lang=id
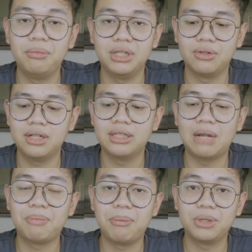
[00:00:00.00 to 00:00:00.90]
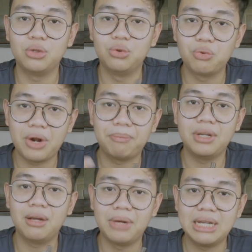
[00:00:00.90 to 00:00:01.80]
gitu kan tanpa perlu wrap
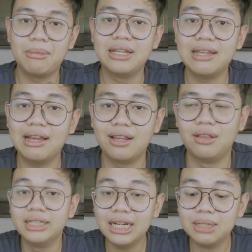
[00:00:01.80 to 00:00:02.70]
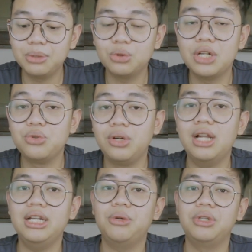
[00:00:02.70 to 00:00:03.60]
yang banyak-banyak gitu dan kebetulan juga
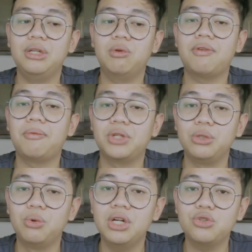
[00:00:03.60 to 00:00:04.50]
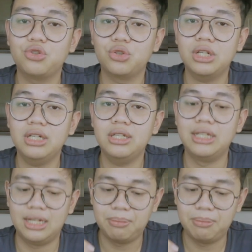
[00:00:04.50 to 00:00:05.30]
liquid-liquid favorit gua cocoknya ya